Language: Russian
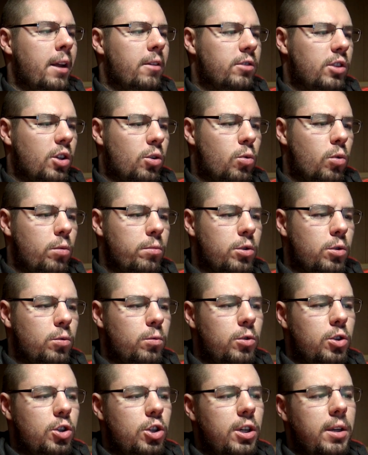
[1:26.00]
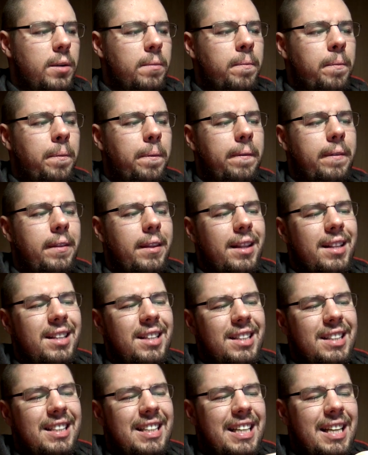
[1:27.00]
В таком случае
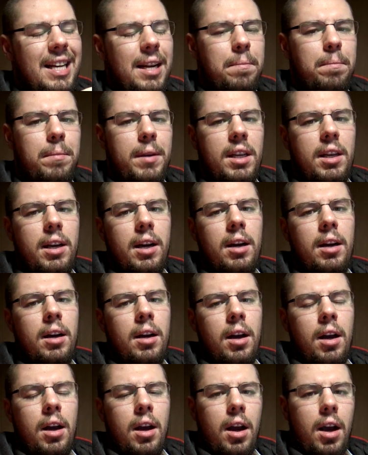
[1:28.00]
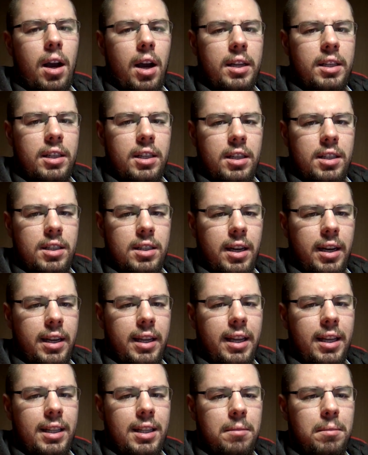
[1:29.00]
терапия
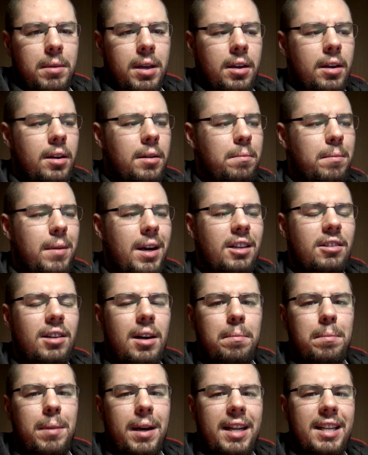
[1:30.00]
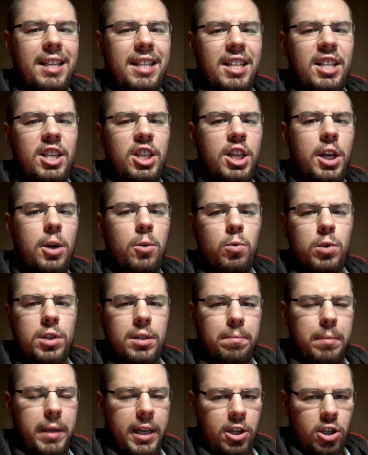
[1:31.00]
антиэстрогенами могла пройти
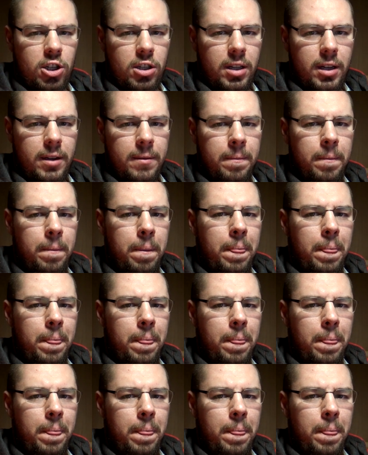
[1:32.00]
неуспешно,